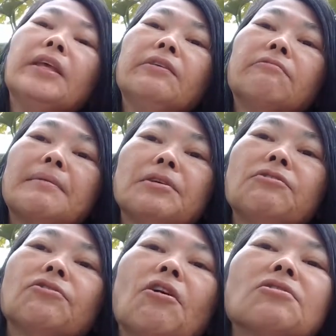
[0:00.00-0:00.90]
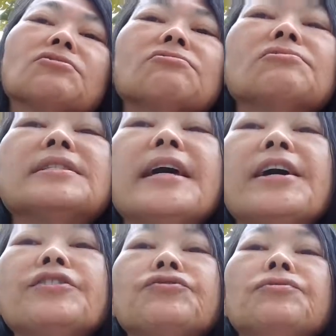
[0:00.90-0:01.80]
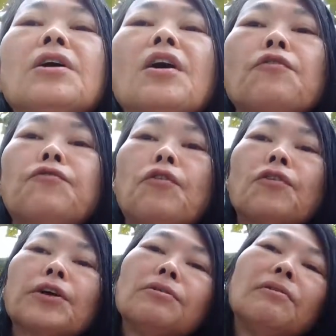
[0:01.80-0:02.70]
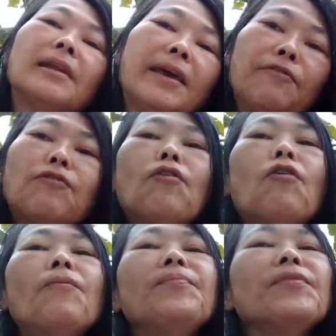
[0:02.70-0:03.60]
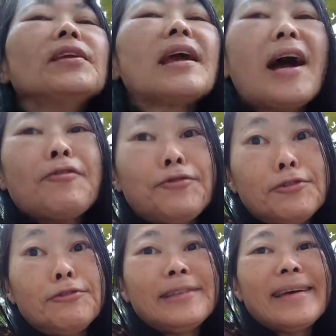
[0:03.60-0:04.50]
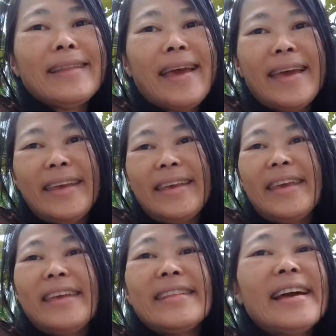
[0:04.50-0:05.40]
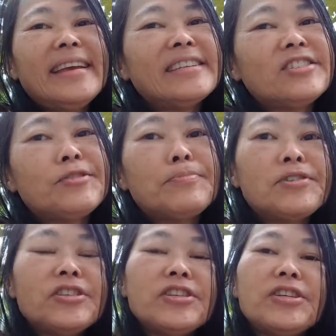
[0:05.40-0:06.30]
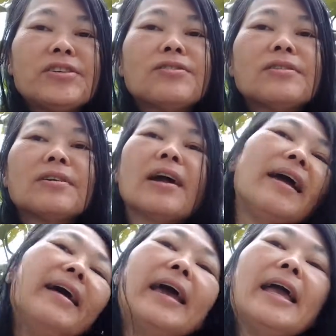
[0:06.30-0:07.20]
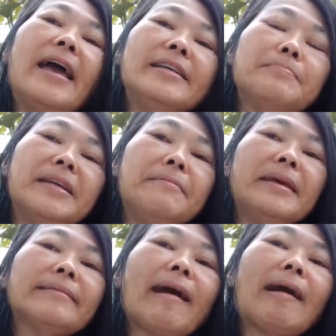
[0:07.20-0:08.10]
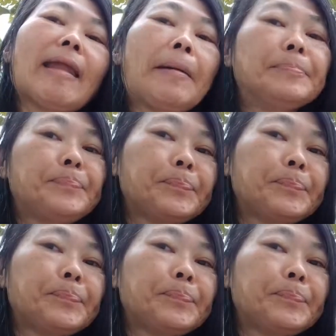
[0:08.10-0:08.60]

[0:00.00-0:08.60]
e um amigo nosso, o Sérgio Fogel, levou a fruta, né? E daí a gente pôde é, experimentar lá.